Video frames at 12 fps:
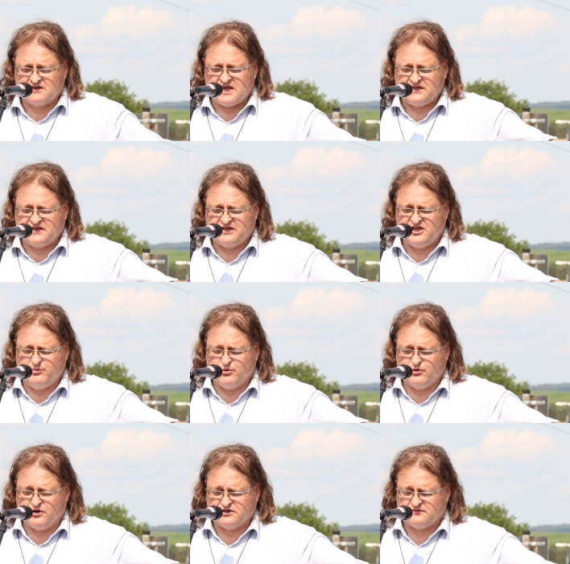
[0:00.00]

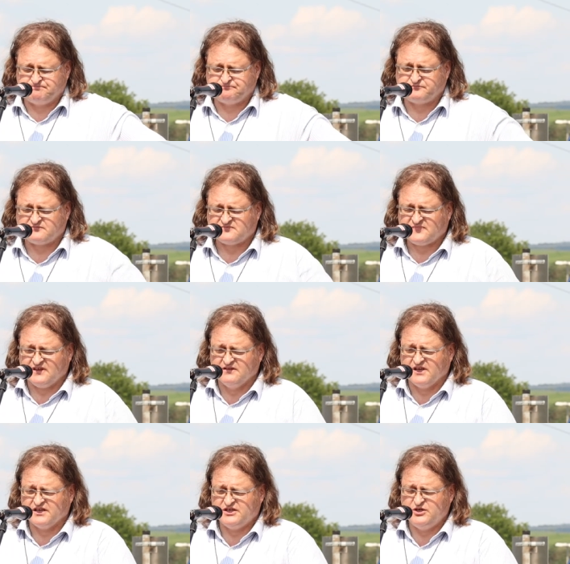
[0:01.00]
Kernenergiebehörde,
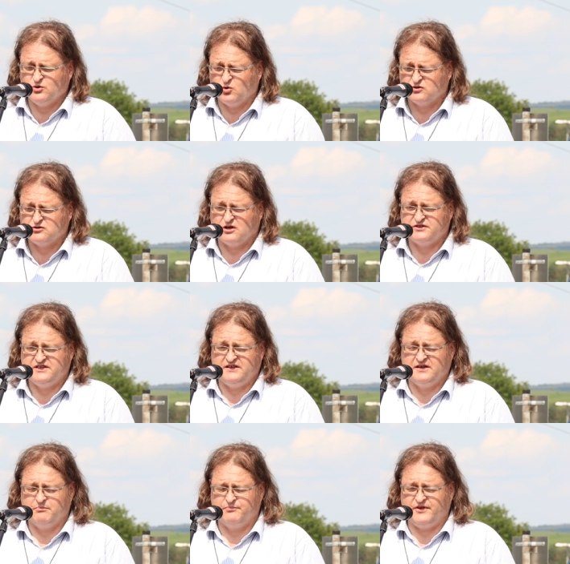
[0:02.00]
der Regierung dort,
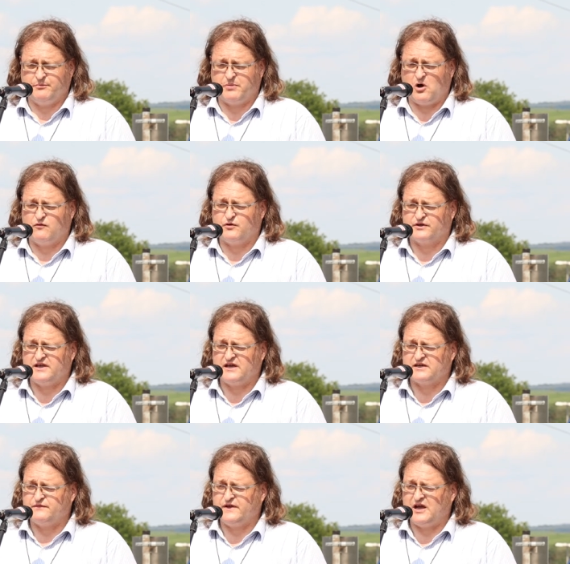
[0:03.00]
die den Bau von
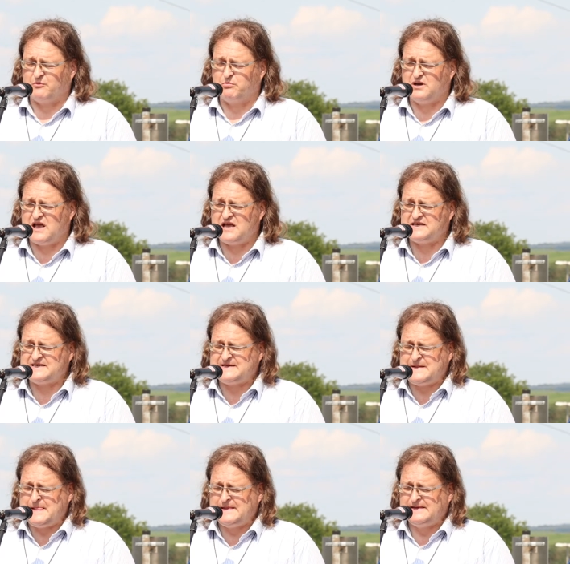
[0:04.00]
Kernkraftwerken plant.
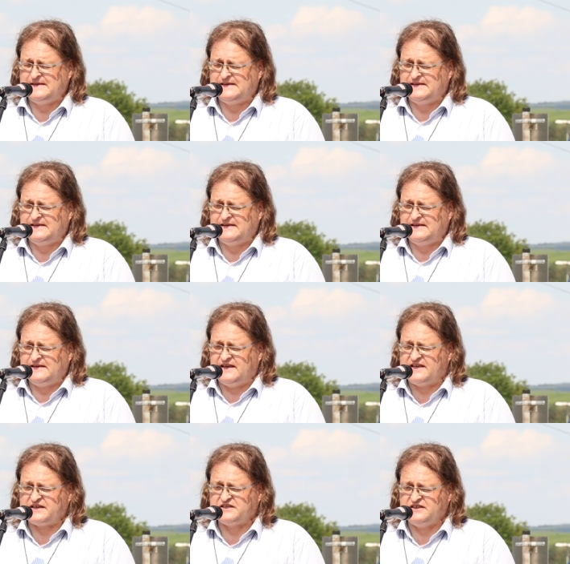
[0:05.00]

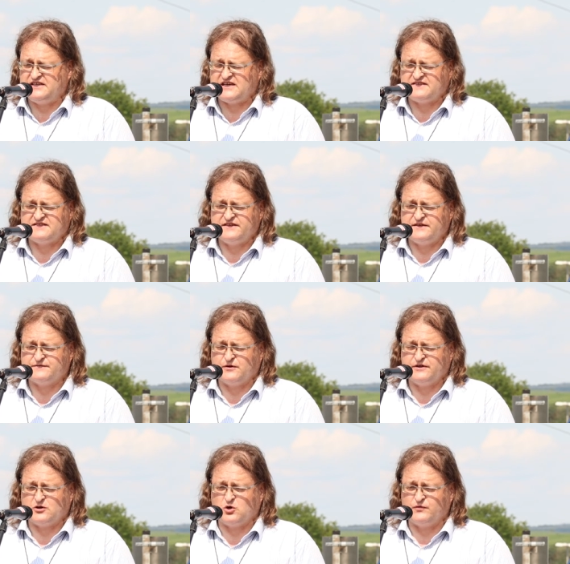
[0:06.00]
Ich hatte nicht erzählt
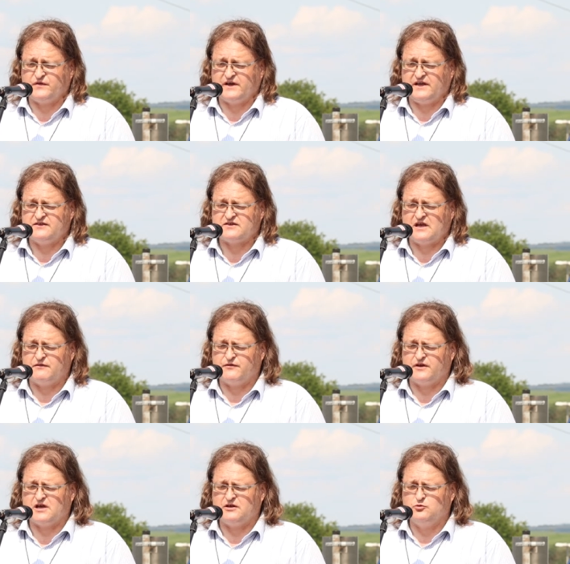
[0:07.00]
von der Konferenz
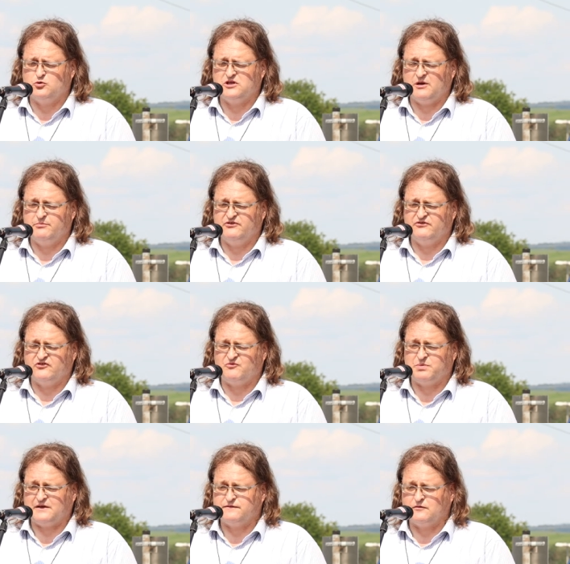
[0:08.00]
Afrika Nuclear Business
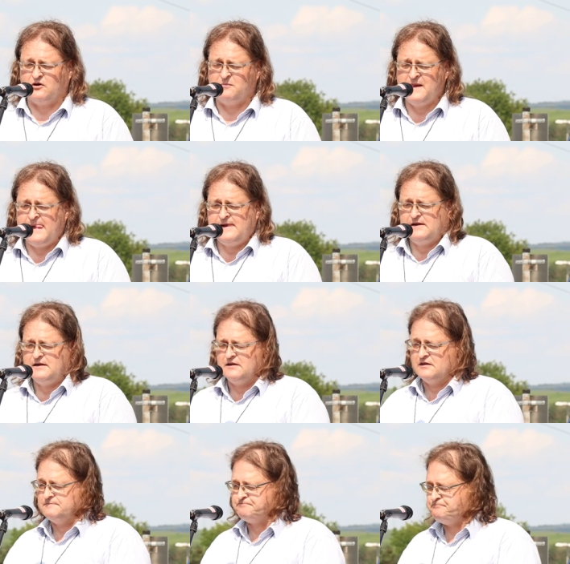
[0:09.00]
Platform
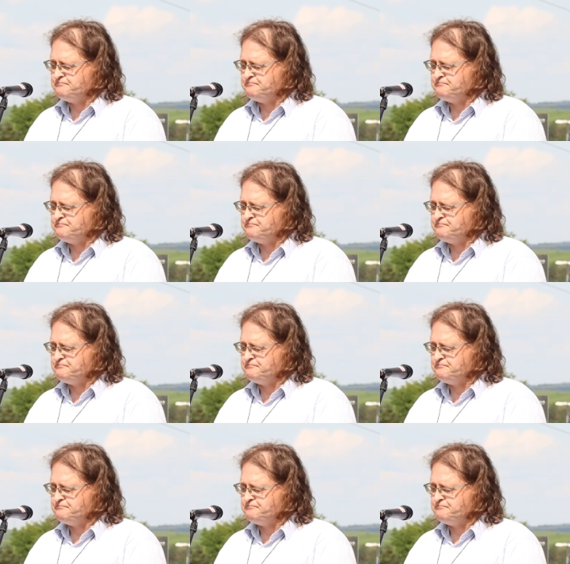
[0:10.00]
äh,